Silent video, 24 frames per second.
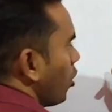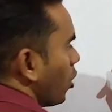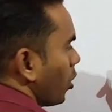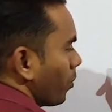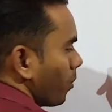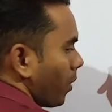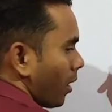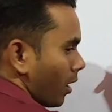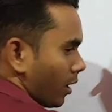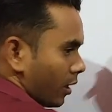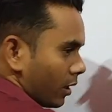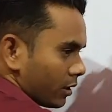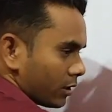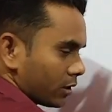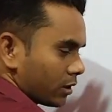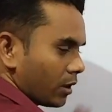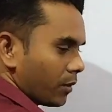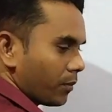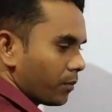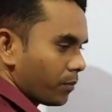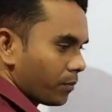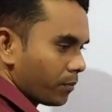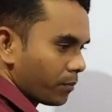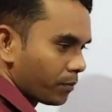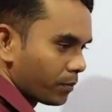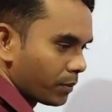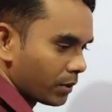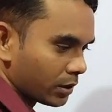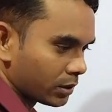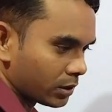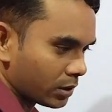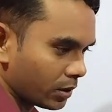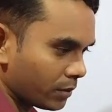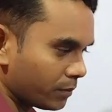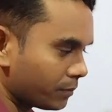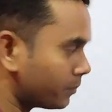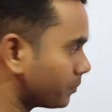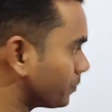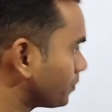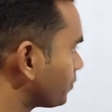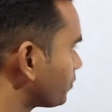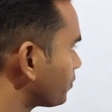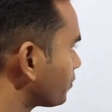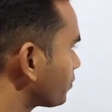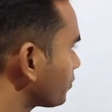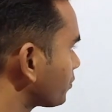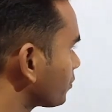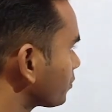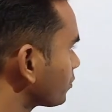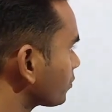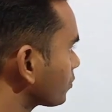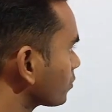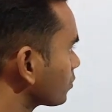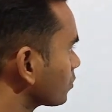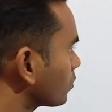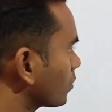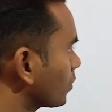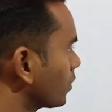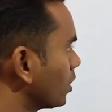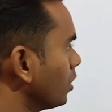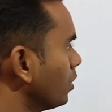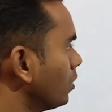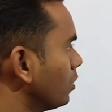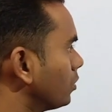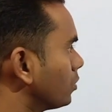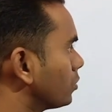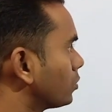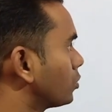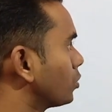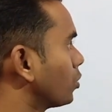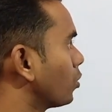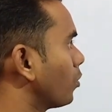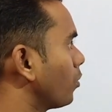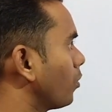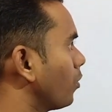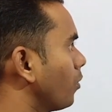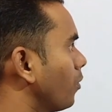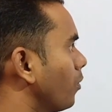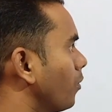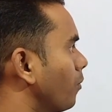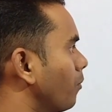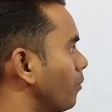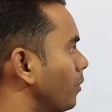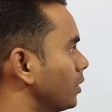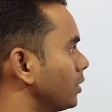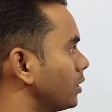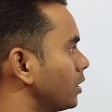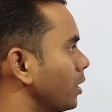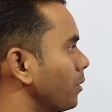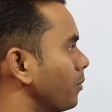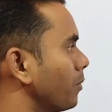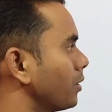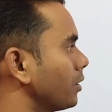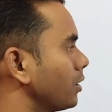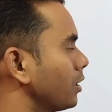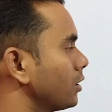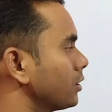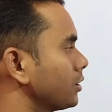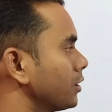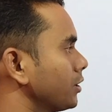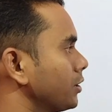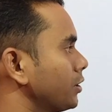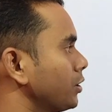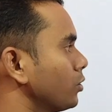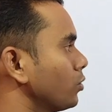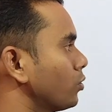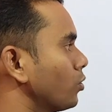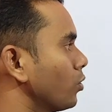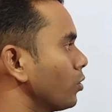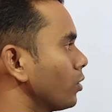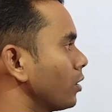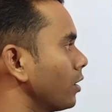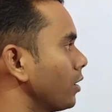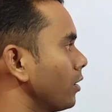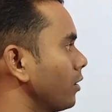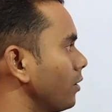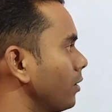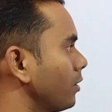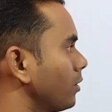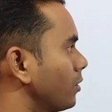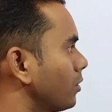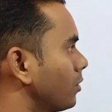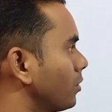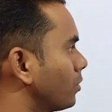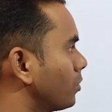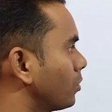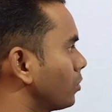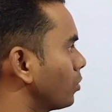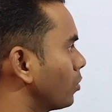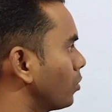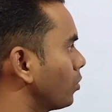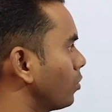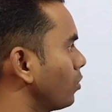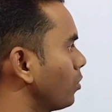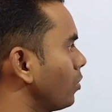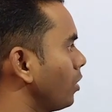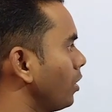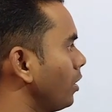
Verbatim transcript: और भारत का प्रथम जो मंत्रिमंडल सचिव कौन है तो